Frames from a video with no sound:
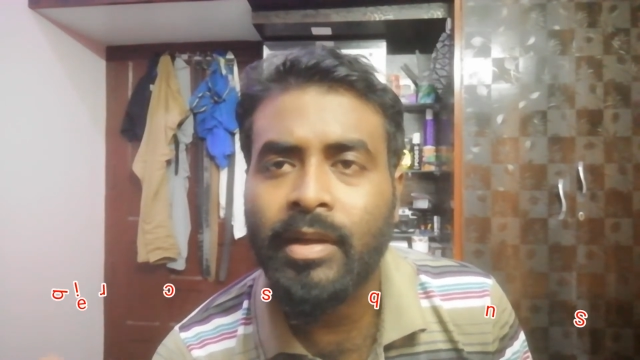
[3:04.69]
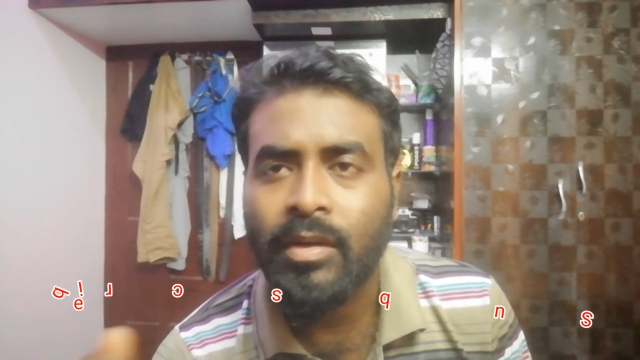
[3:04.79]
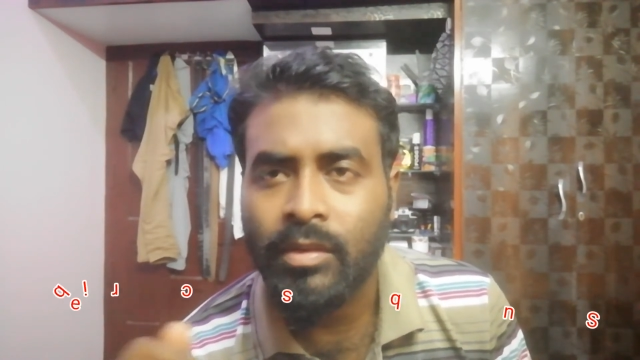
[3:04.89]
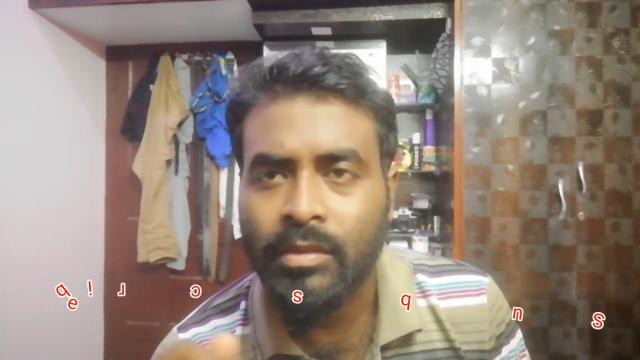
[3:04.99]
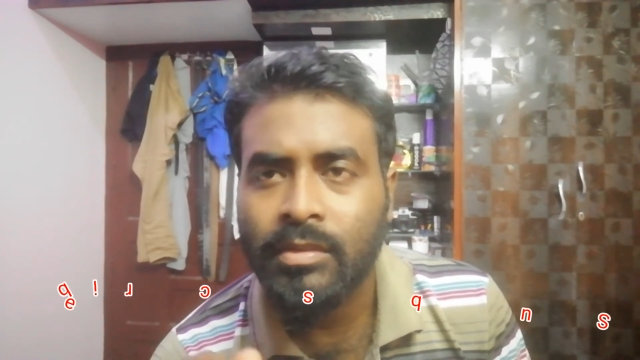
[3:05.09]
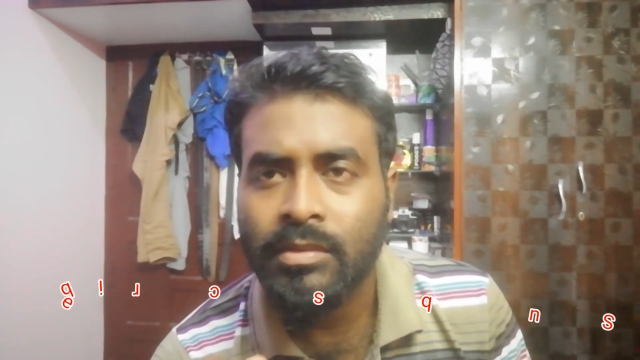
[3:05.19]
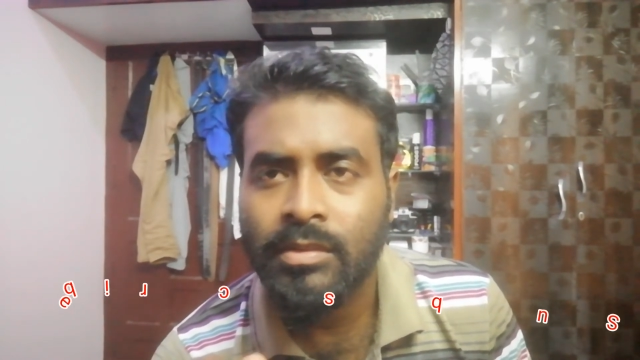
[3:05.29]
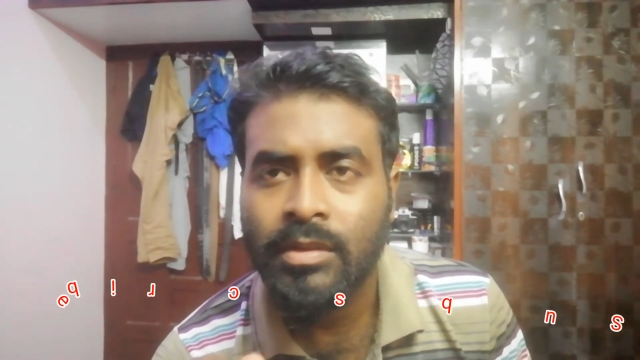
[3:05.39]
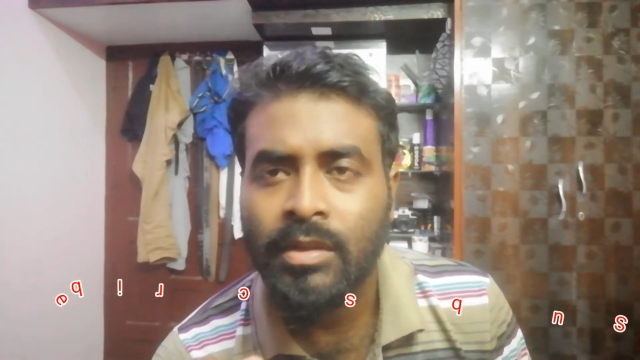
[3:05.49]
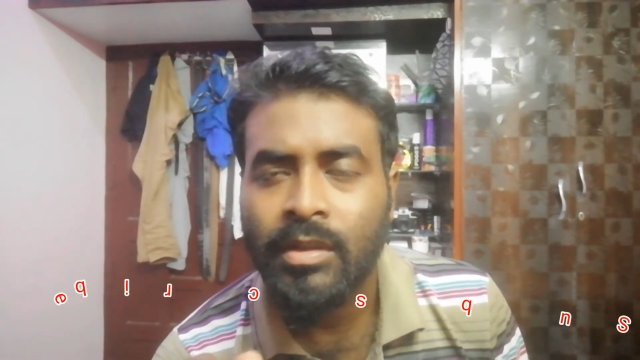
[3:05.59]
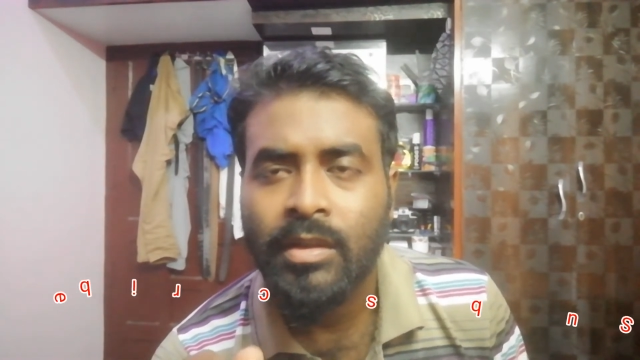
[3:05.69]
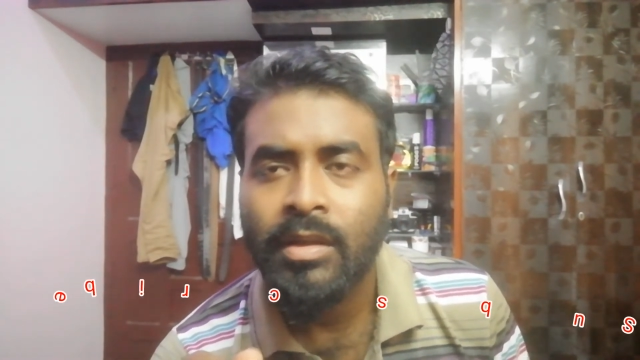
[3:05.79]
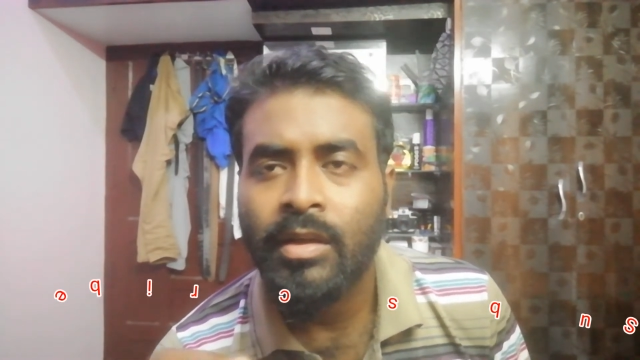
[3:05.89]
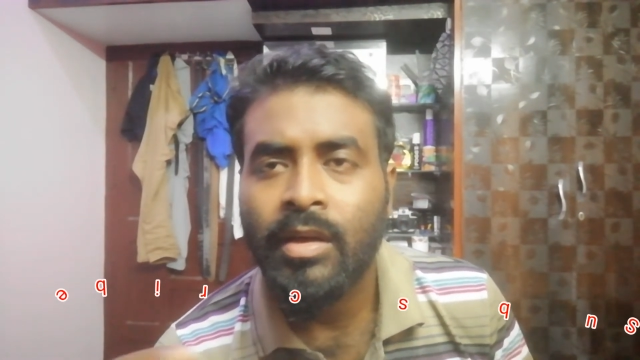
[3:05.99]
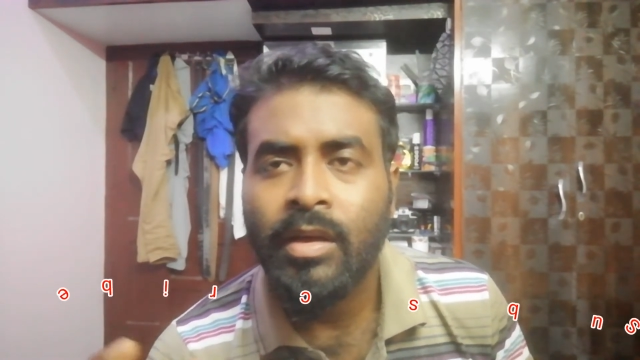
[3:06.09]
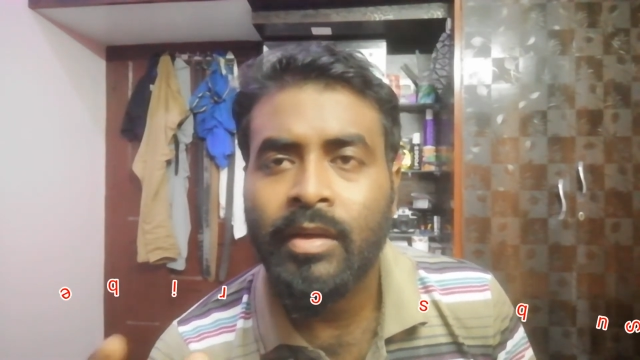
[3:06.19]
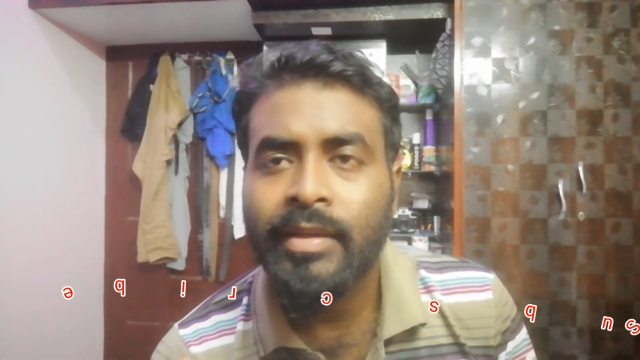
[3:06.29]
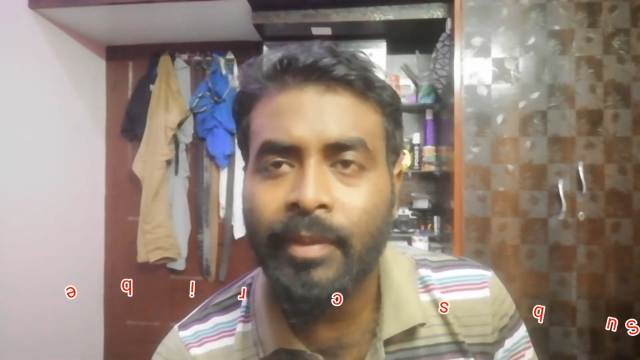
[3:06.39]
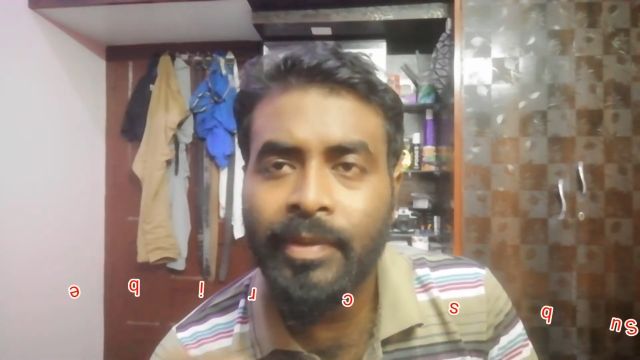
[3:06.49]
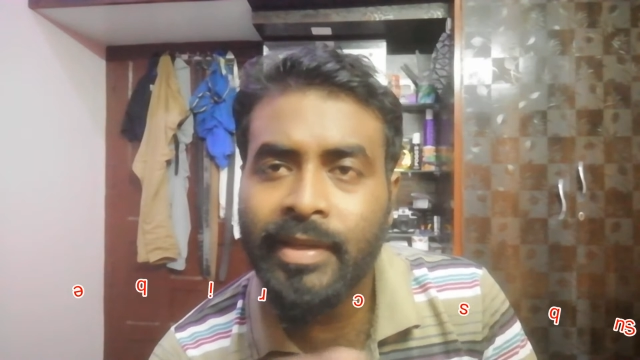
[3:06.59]

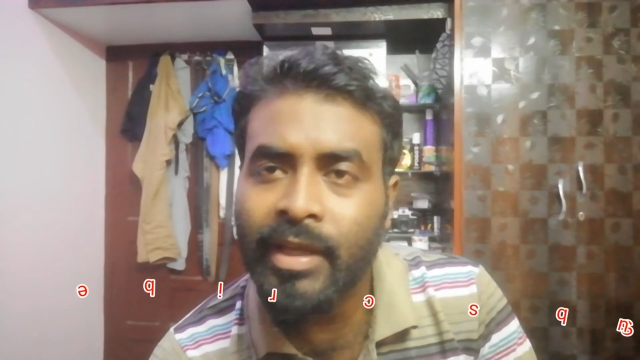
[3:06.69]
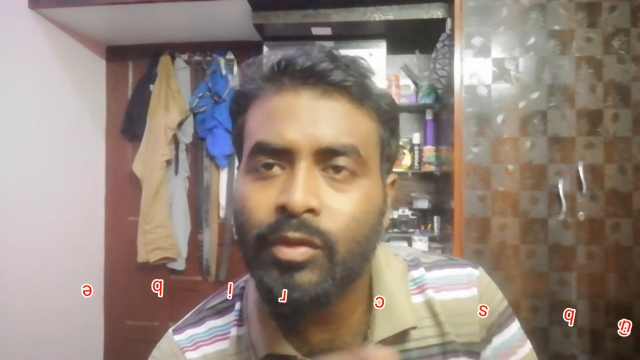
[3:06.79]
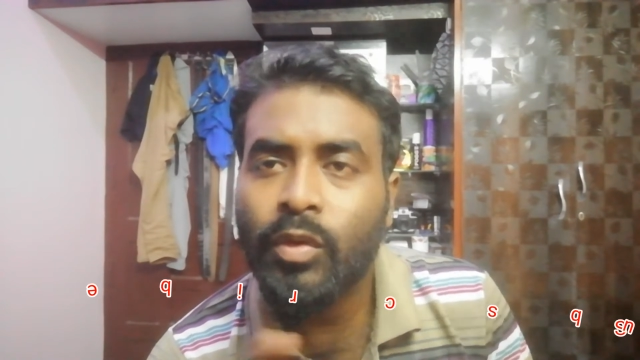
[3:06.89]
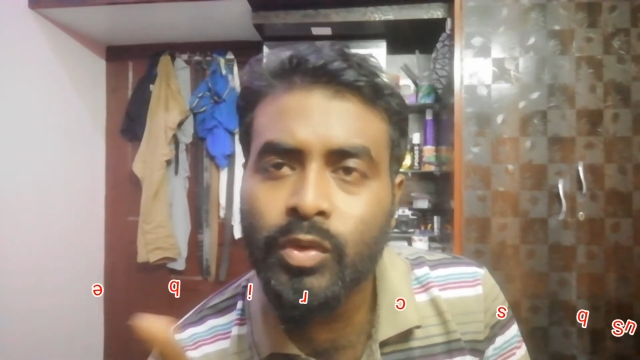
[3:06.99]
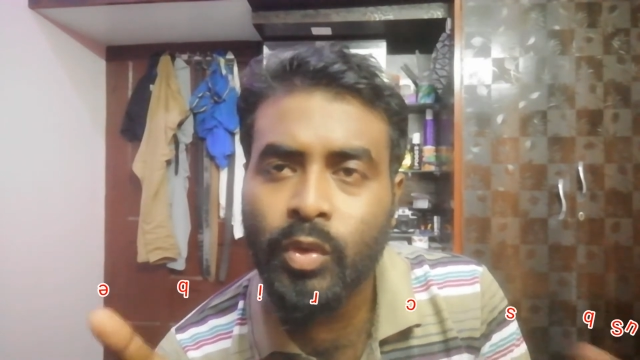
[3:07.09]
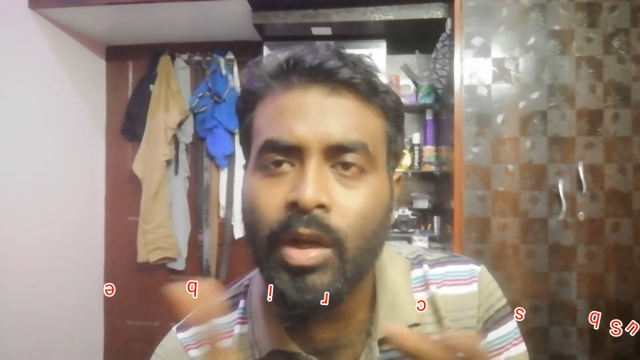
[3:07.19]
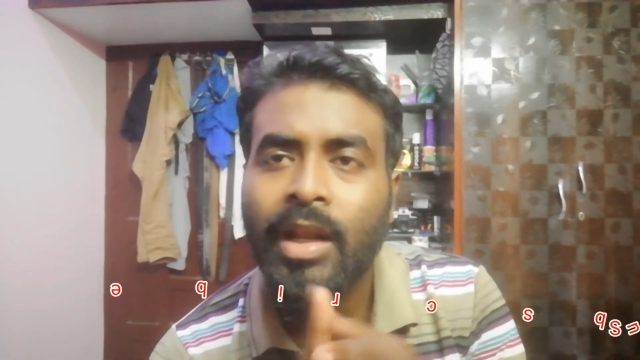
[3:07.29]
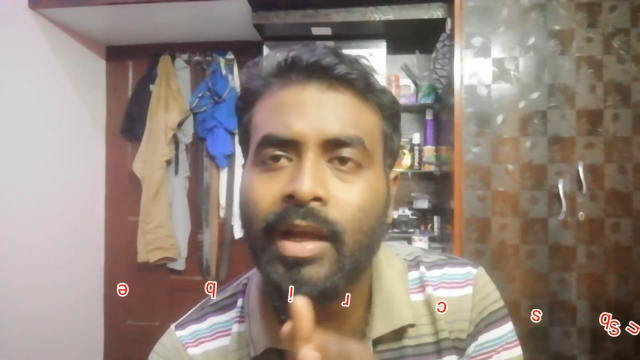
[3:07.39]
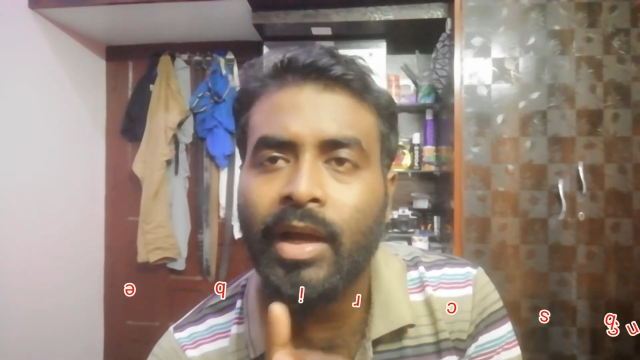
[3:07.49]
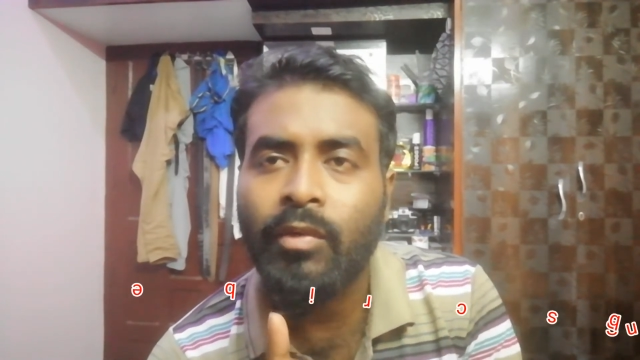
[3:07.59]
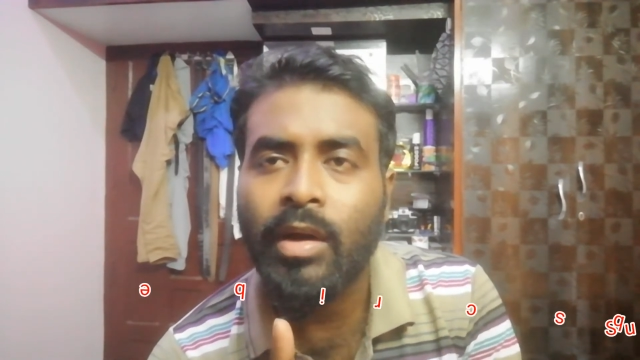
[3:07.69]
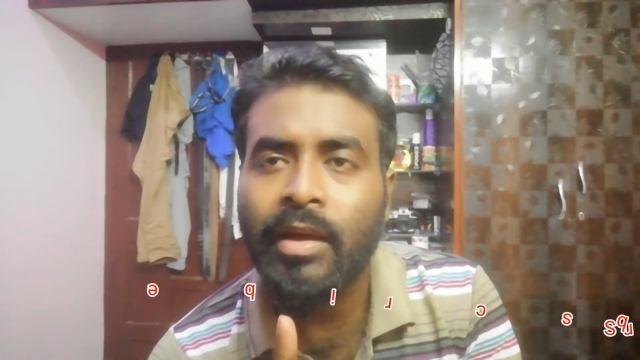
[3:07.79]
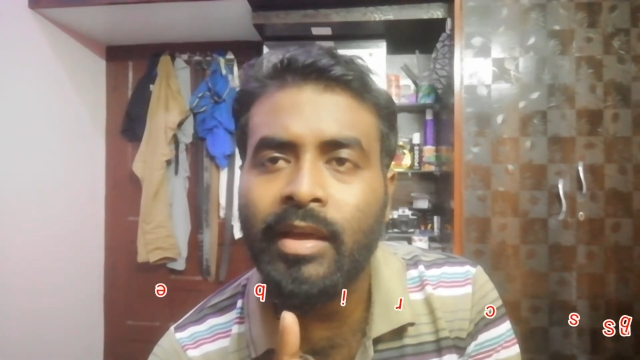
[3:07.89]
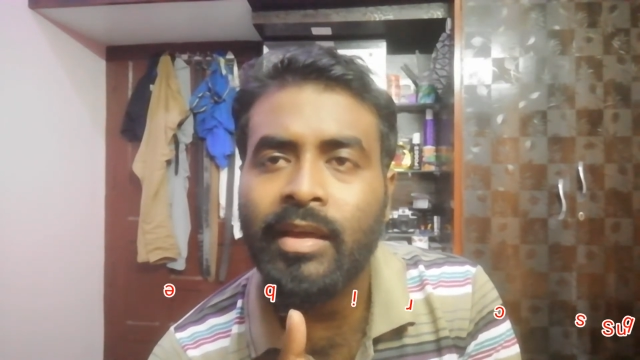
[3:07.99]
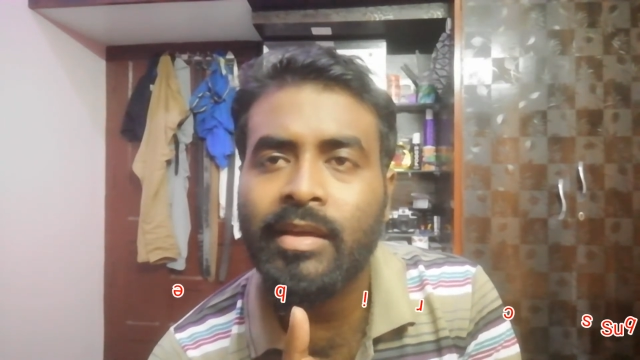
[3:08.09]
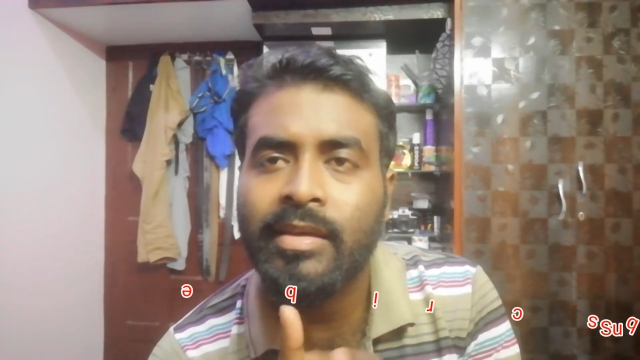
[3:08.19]
बनाओ या फिर ये जो जोड़ा लगा हुआ है